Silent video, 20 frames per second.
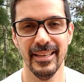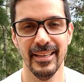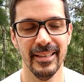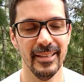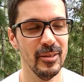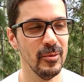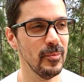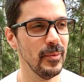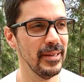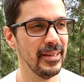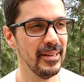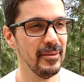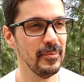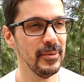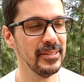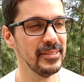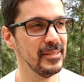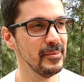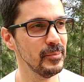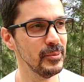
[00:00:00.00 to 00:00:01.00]
E eu parei e
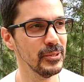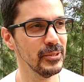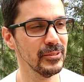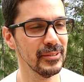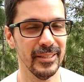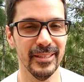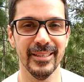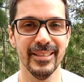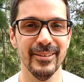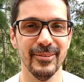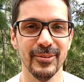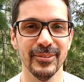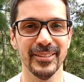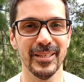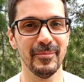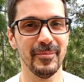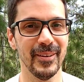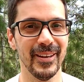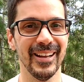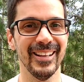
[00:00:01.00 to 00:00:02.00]
pensei, poxa, eu tenho que
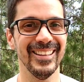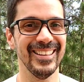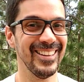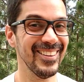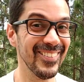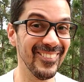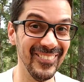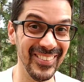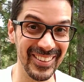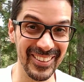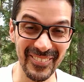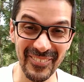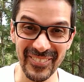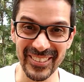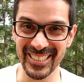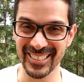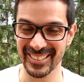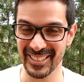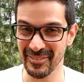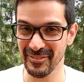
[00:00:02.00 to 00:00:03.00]
contar pra galera como é que eu
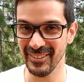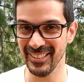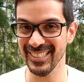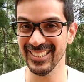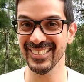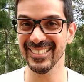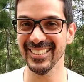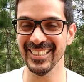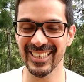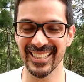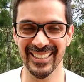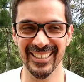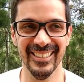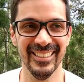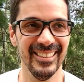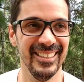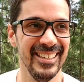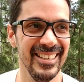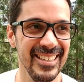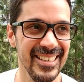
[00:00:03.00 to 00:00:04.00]
fiz essa façanha, né?
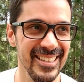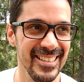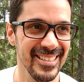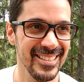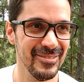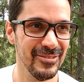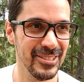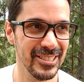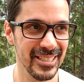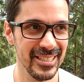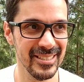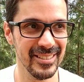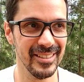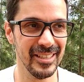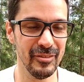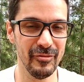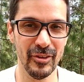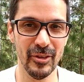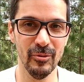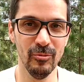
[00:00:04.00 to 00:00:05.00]
E você
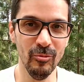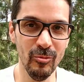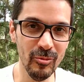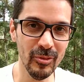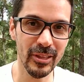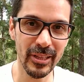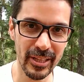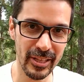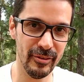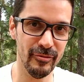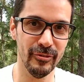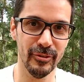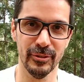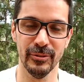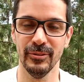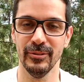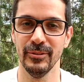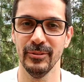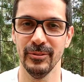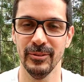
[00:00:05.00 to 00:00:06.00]
escrever um
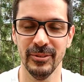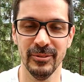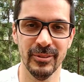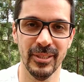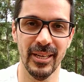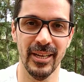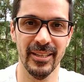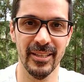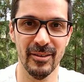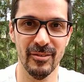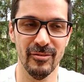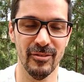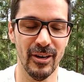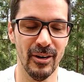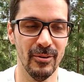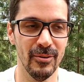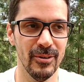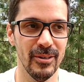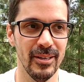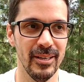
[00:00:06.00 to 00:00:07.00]
livro num
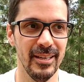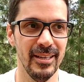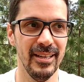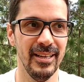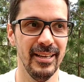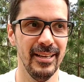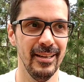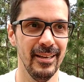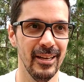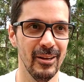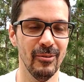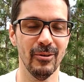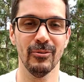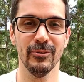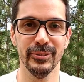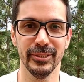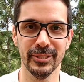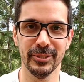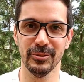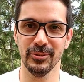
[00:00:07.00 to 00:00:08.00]
carnaval é uma
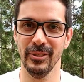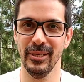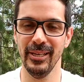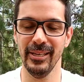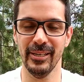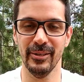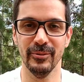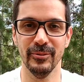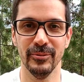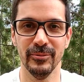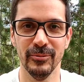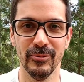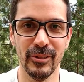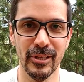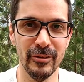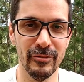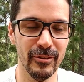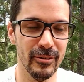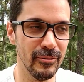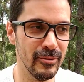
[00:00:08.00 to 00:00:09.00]
coisa surreal. Um
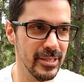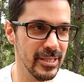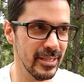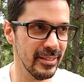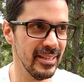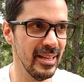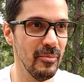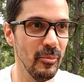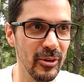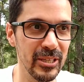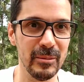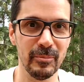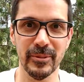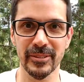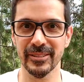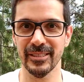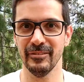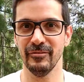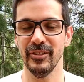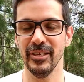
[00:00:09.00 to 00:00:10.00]
livro é uma coisa que demora para
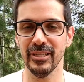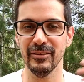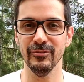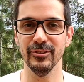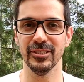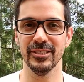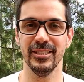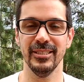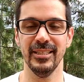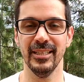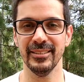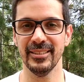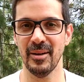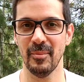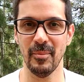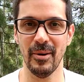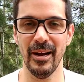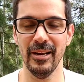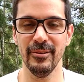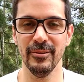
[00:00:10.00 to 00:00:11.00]
escrever, que você dá
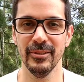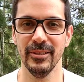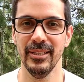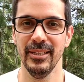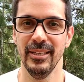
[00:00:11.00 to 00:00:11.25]
trabalho.